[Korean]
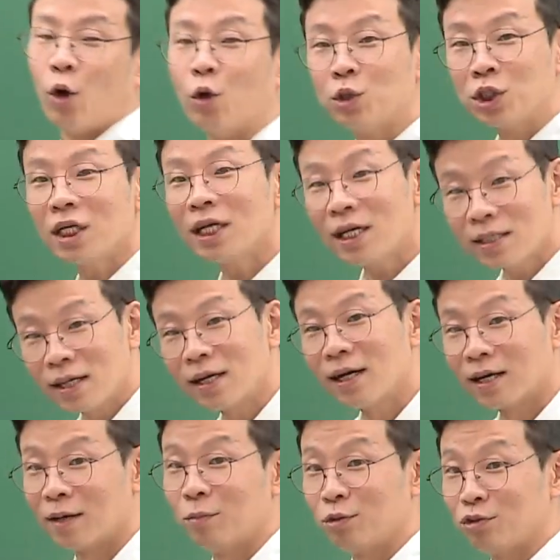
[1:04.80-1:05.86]
언제나
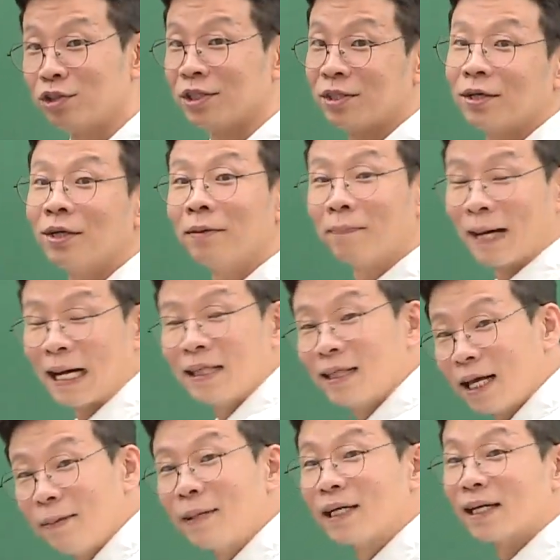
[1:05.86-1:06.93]
생각해 볼 수 있어요.
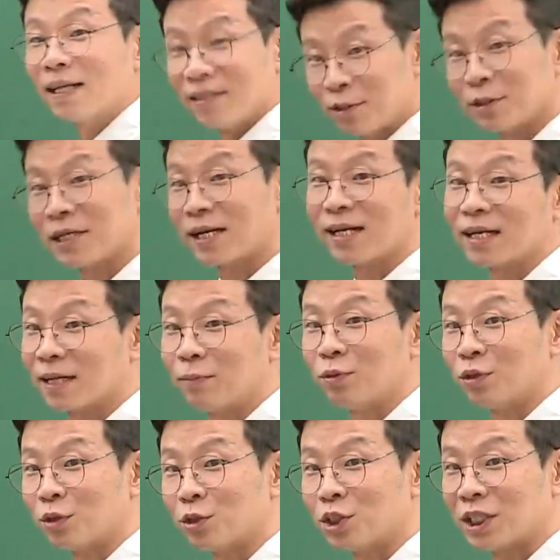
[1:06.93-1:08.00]
반대 방향에서 생각해
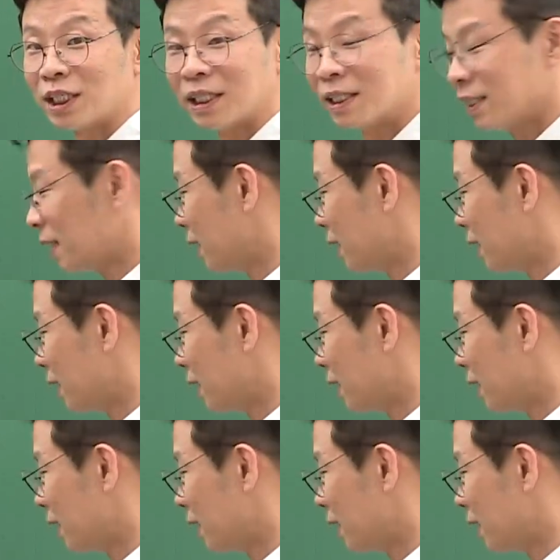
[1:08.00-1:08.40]
보는 거지.